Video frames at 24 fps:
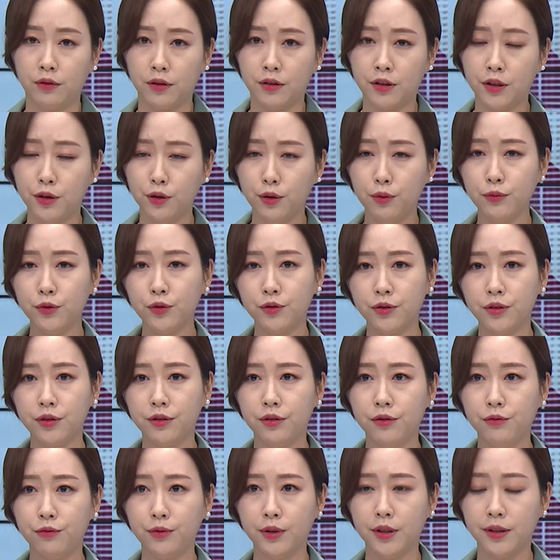기업
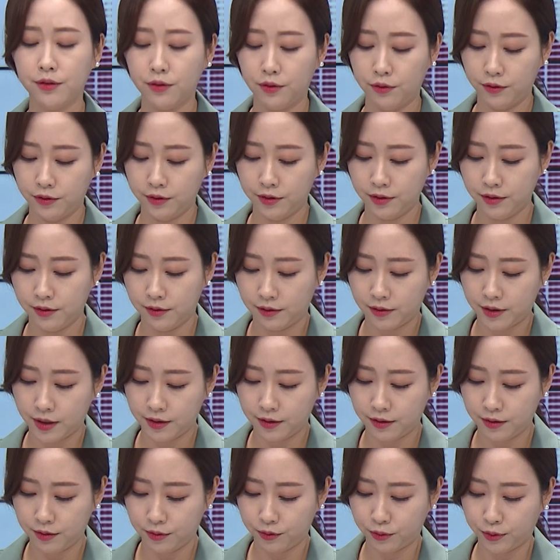유치를 위해서는
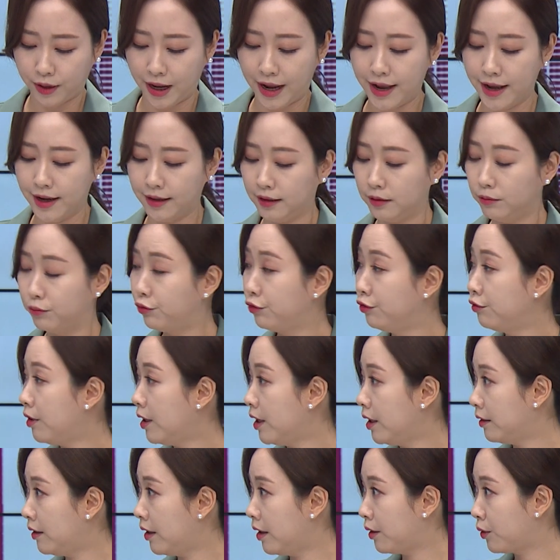사실 또 다양한
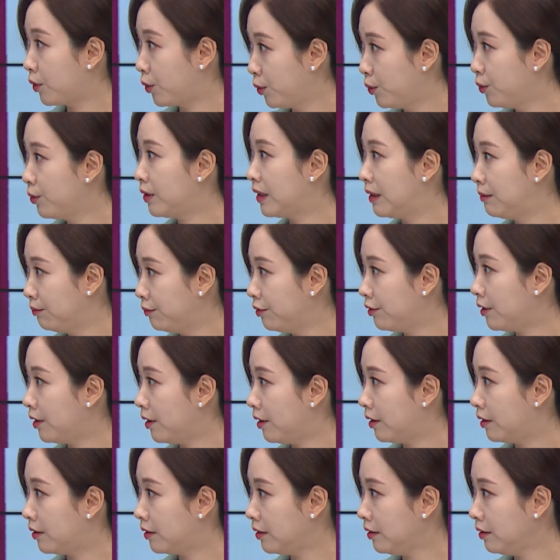문화나 교육
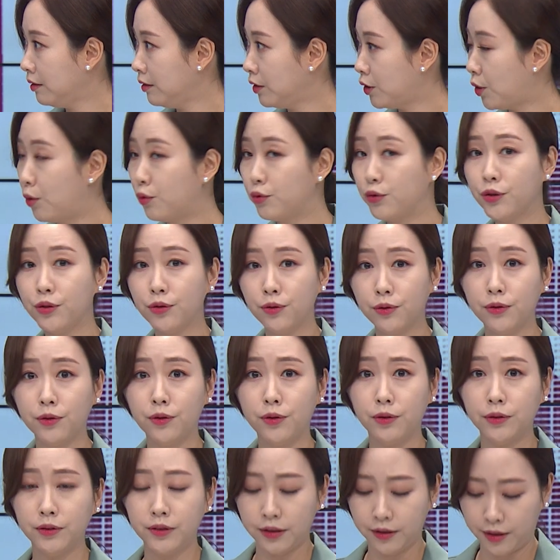인프라 등 정치
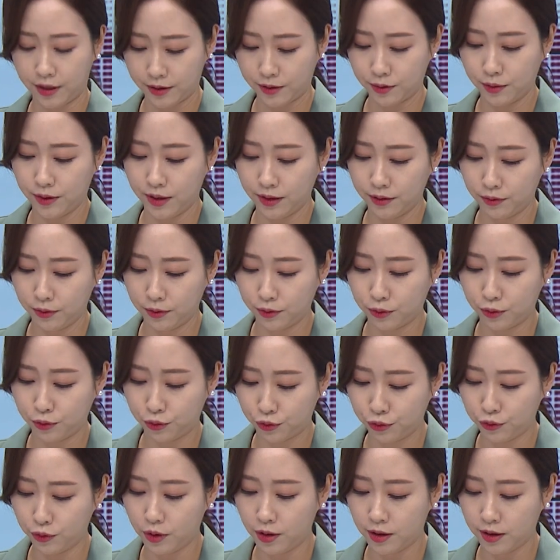여건을 개선하는 것도
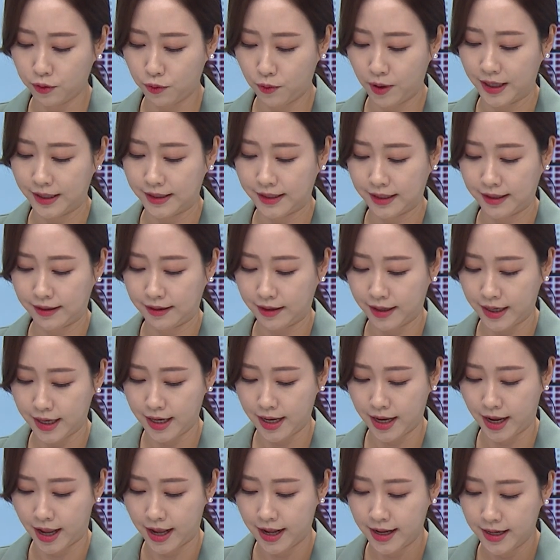중요한
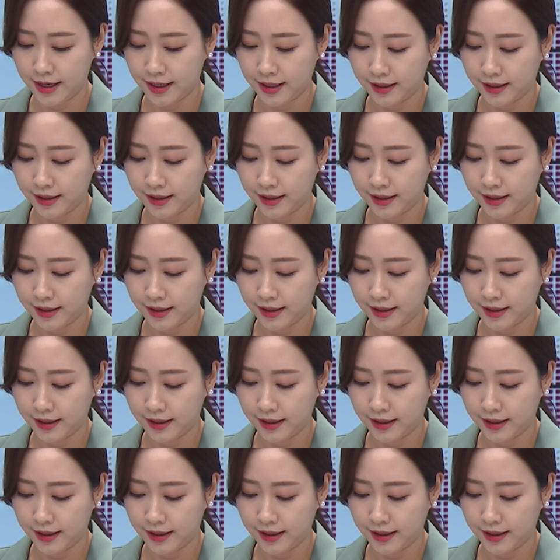과제인데